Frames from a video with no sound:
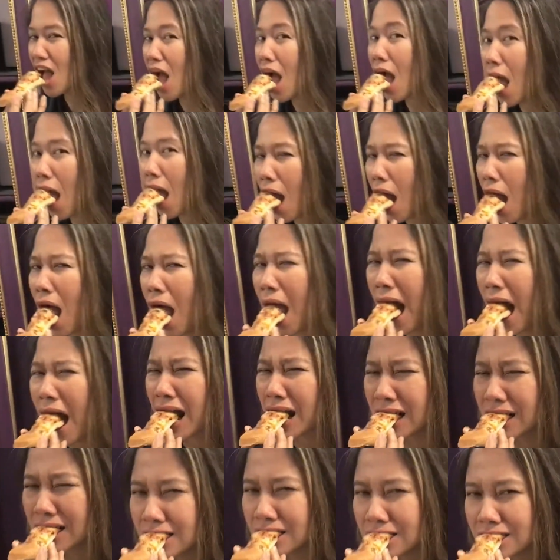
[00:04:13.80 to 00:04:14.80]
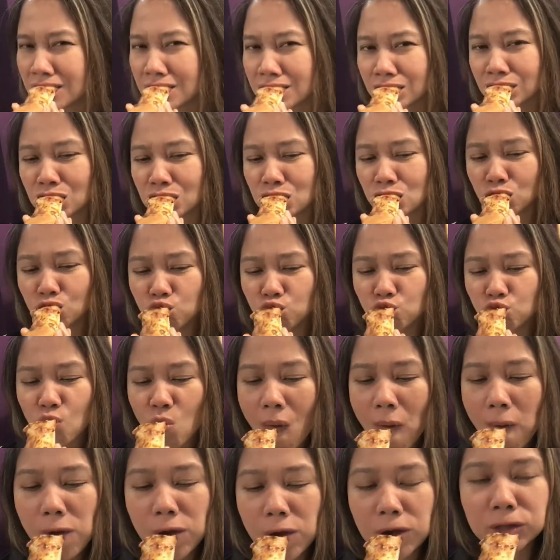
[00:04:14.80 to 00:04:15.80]
sa atikate, ano masasabi niyo sa
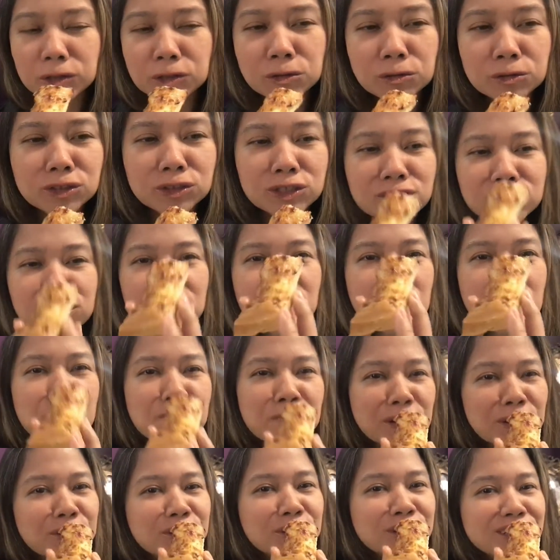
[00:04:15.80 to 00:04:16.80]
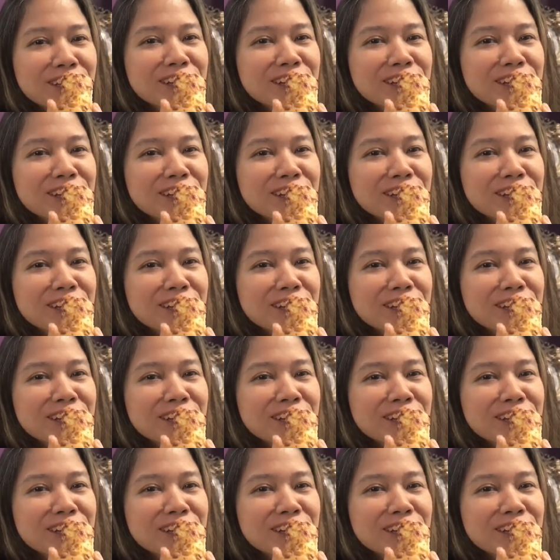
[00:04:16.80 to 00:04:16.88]
kanya? Ano, dagdagan pa order.